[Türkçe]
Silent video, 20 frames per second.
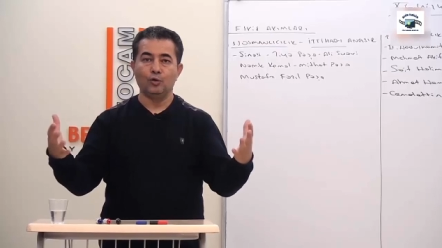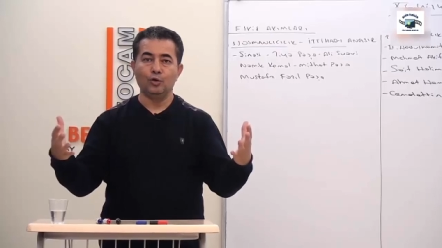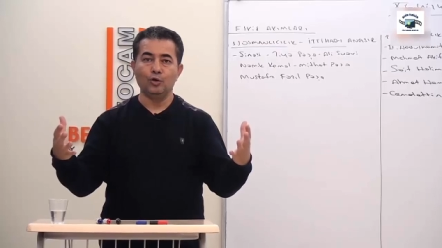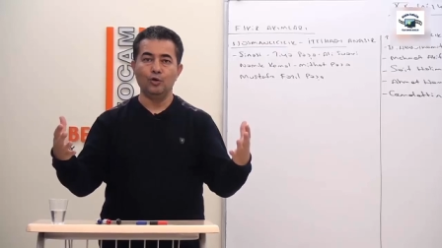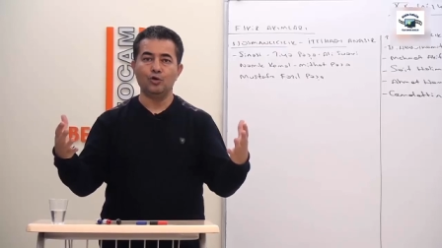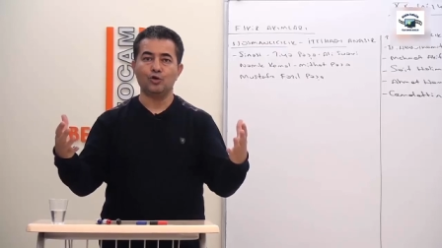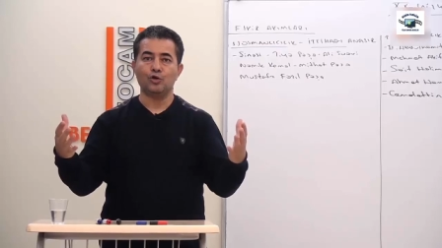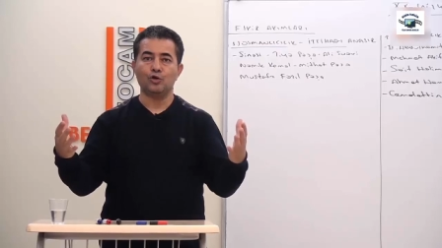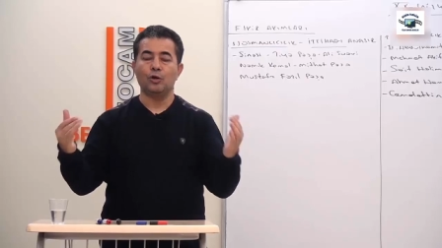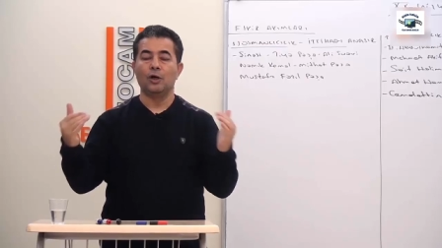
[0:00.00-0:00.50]

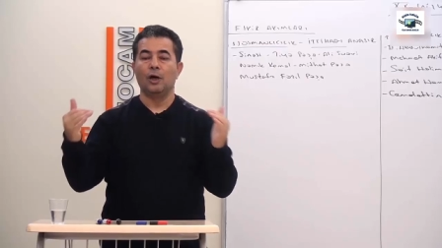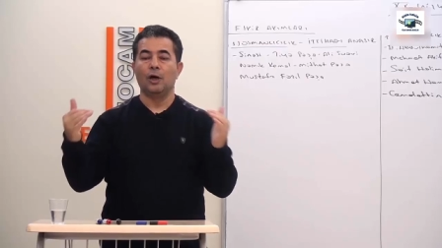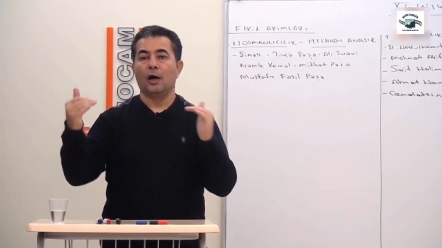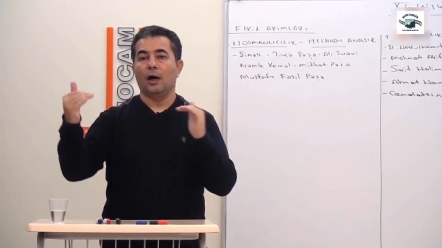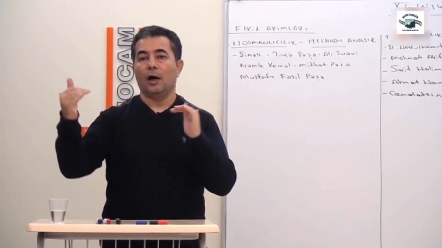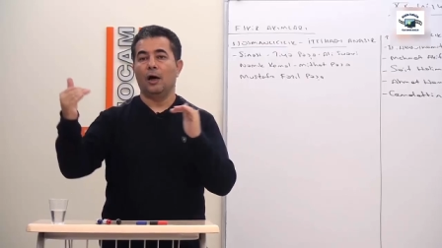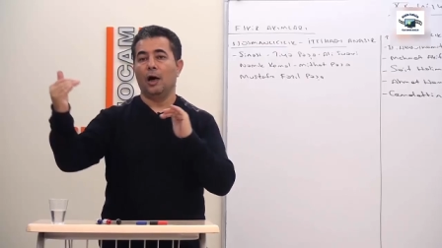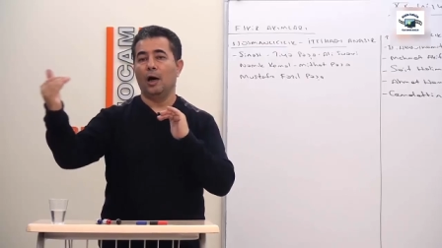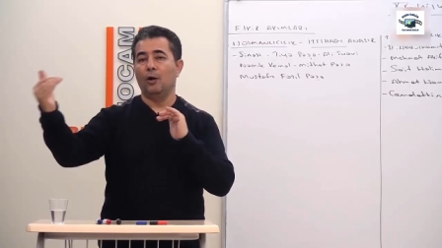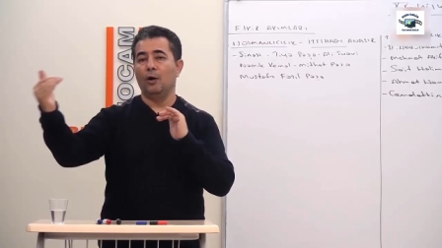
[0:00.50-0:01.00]
Üç,
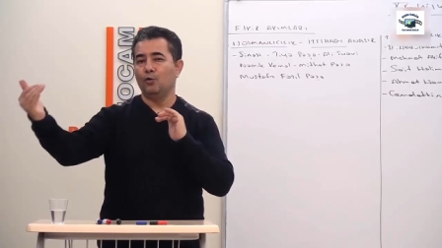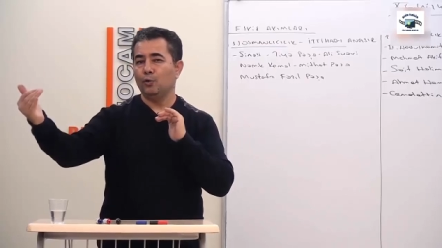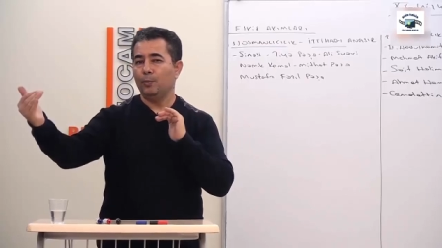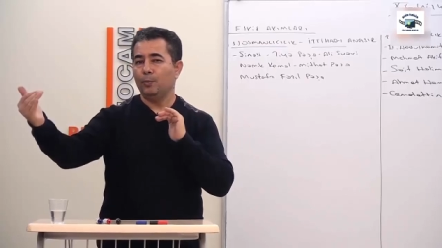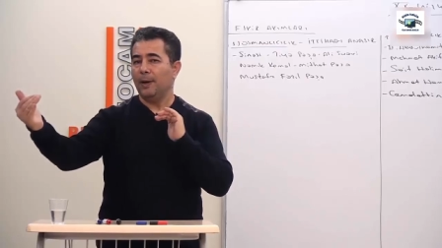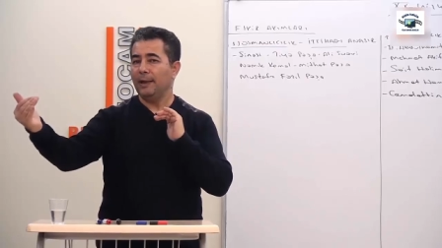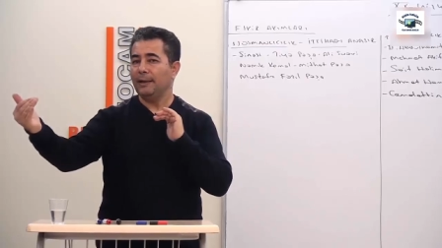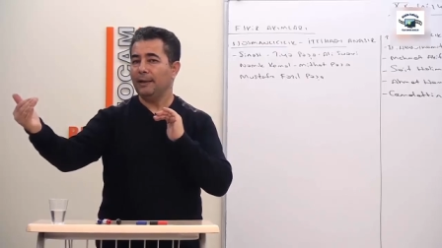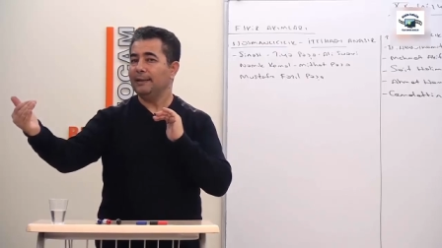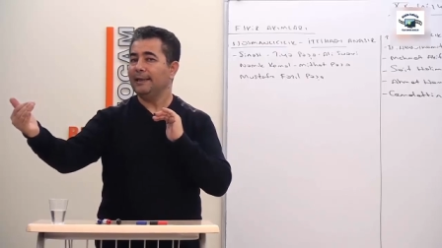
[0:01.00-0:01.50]

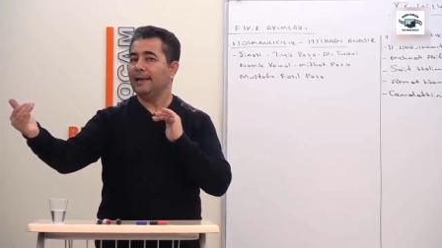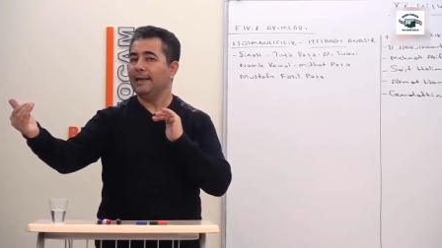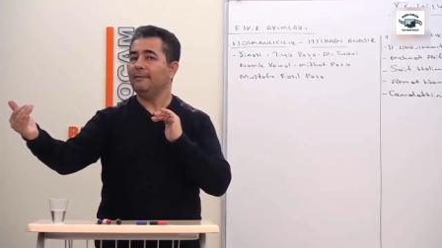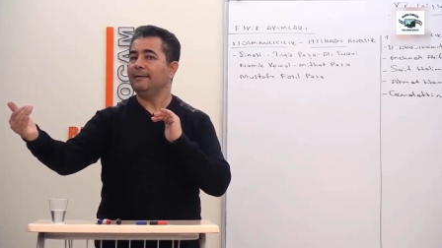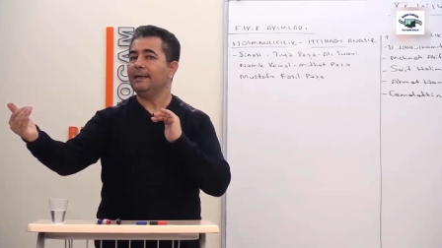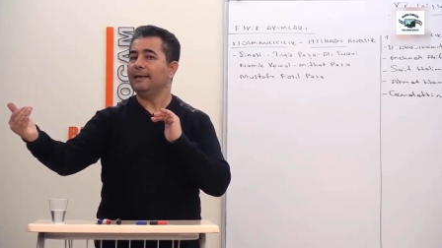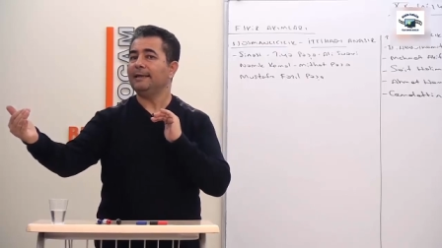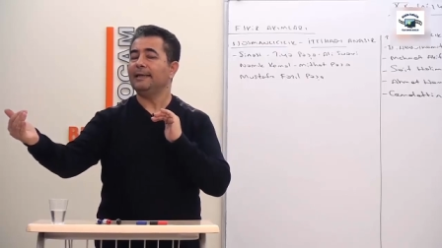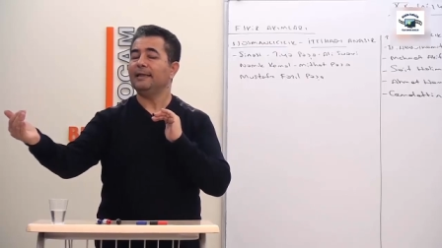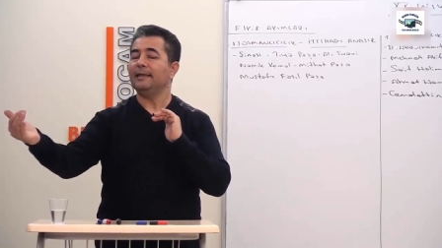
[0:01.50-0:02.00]
Avrupalı
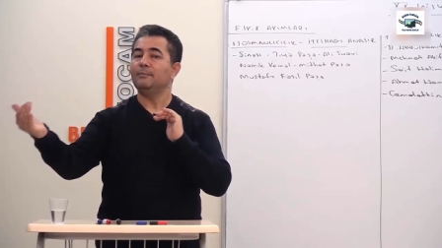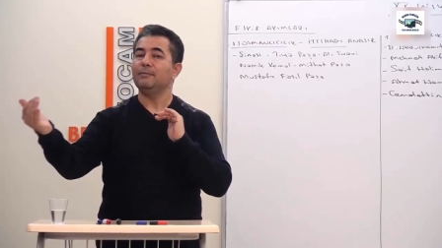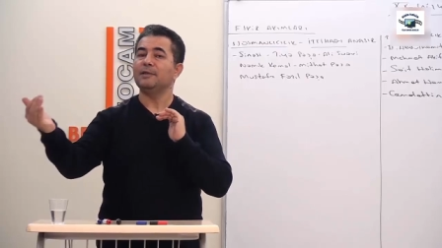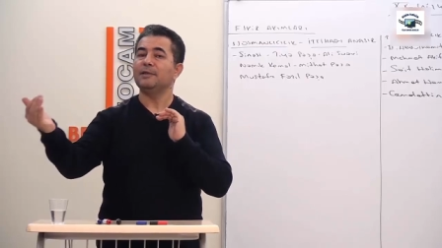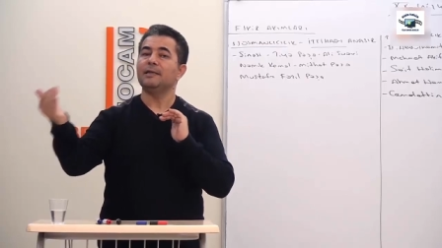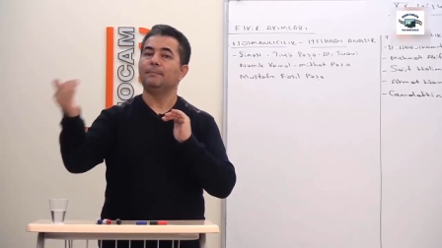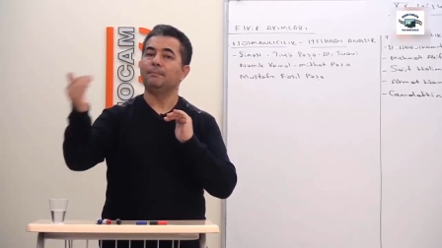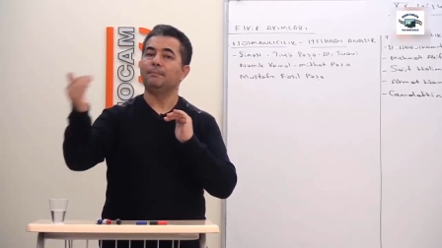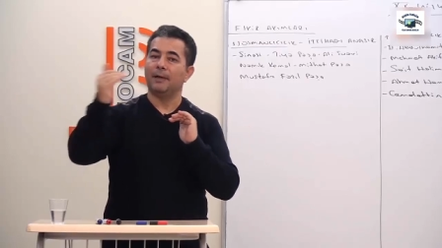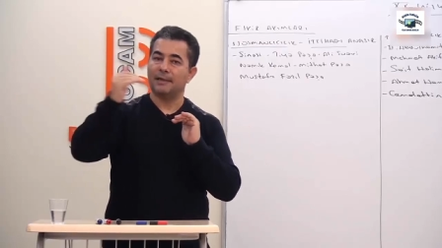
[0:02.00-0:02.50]
devletlerin
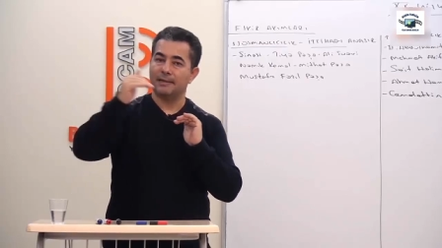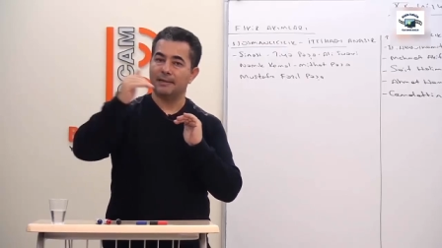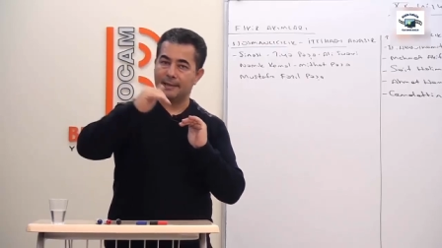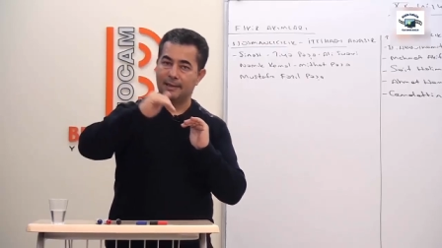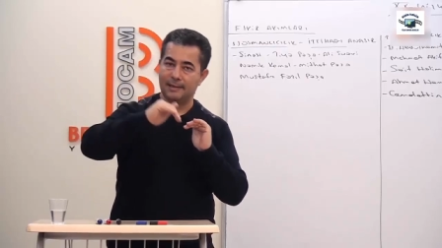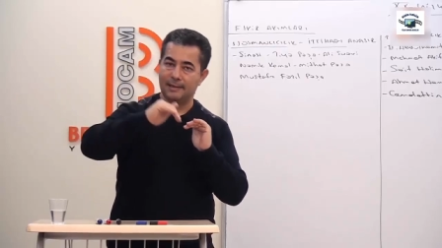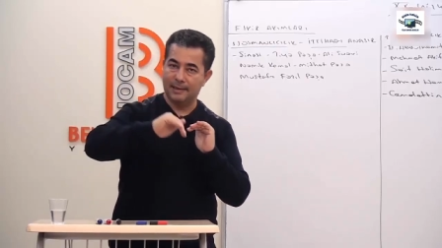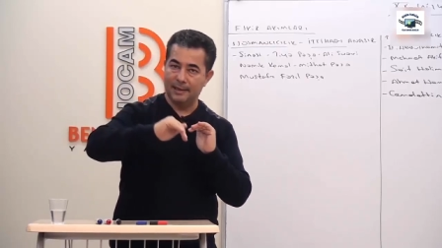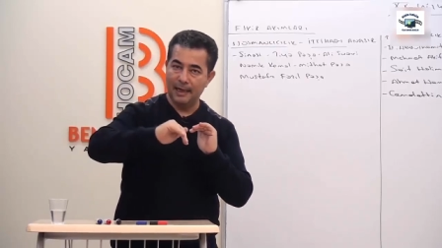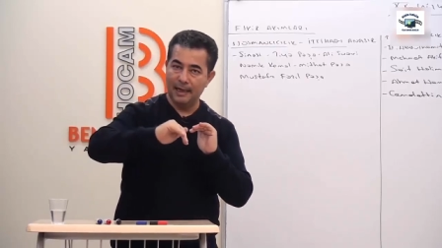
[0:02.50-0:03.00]
bize
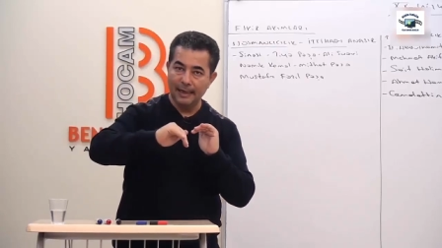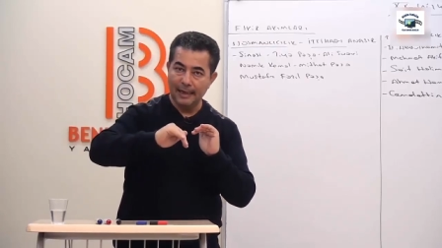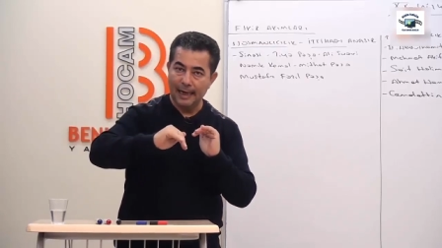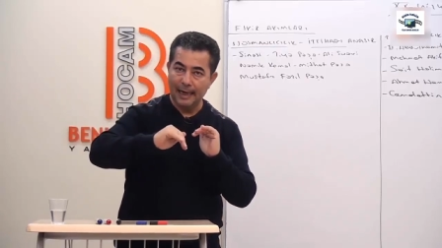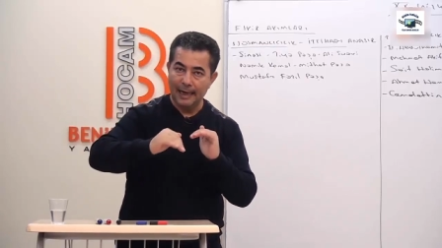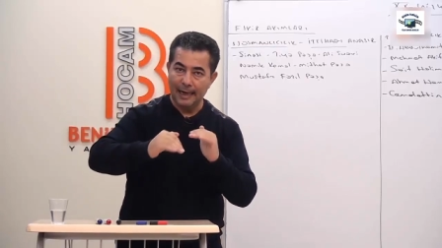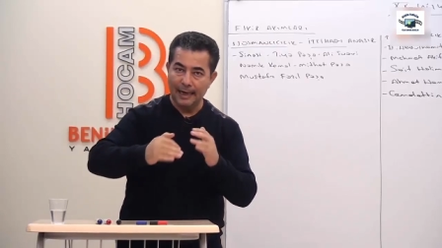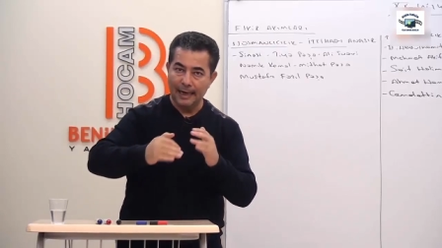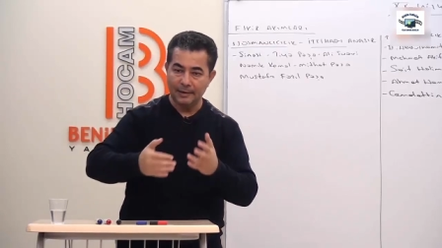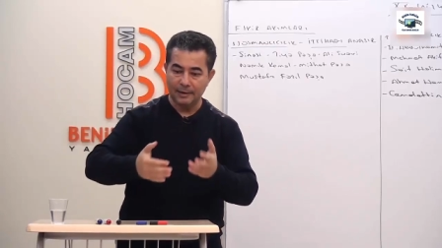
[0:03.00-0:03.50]
baskısını
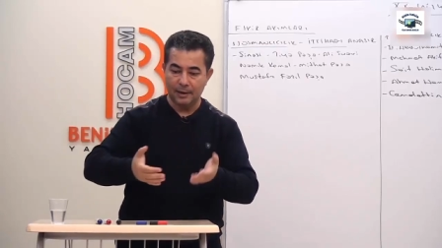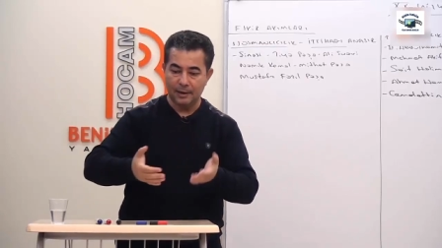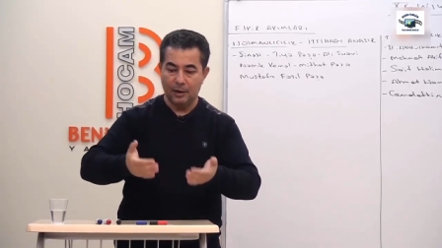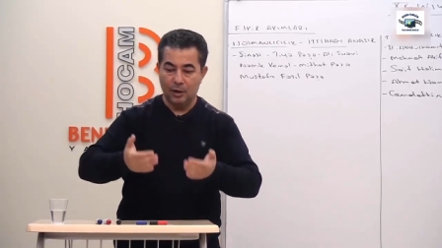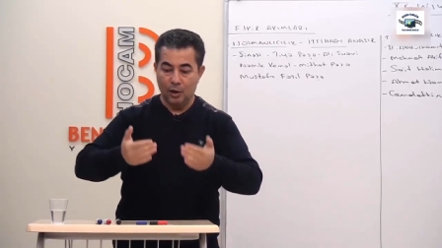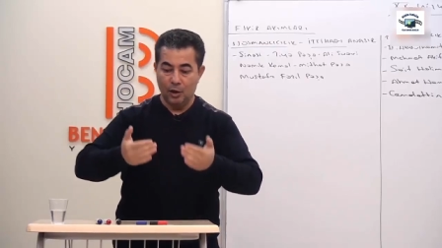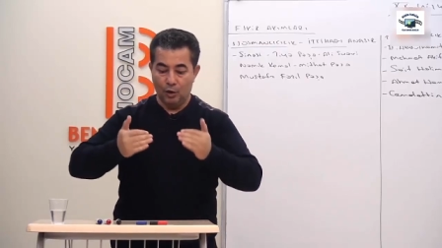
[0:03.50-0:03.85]
engeller.